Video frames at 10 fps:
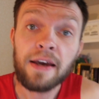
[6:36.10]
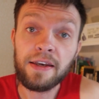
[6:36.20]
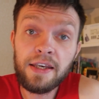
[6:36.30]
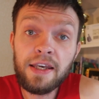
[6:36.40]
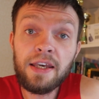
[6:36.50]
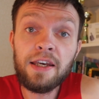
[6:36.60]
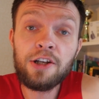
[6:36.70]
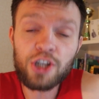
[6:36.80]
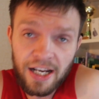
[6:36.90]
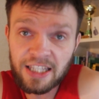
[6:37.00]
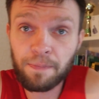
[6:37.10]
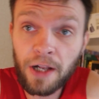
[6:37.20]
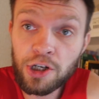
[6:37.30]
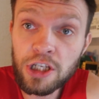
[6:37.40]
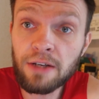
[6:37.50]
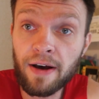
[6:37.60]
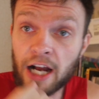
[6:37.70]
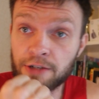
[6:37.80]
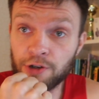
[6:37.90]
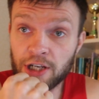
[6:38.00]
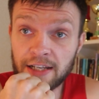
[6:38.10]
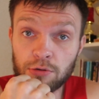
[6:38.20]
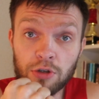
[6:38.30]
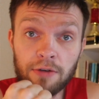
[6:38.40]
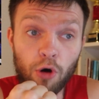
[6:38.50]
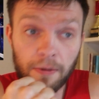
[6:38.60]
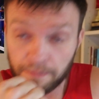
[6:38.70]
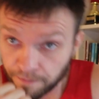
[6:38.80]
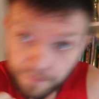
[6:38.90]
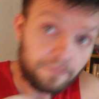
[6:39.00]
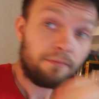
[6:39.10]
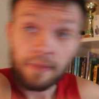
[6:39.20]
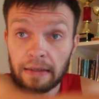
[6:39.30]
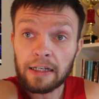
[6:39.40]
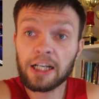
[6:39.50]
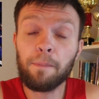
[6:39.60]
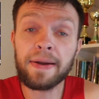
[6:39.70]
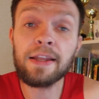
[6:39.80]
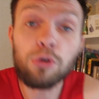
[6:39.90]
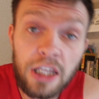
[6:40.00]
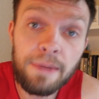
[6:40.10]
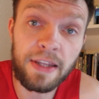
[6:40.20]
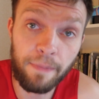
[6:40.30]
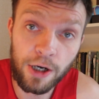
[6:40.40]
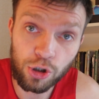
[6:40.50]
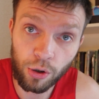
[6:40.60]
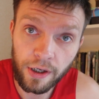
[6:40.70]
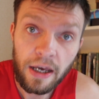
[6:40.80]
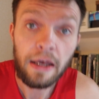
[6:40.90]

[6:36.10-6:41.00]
И часто плечи не доворачивает, часто у него компонент руки именно большой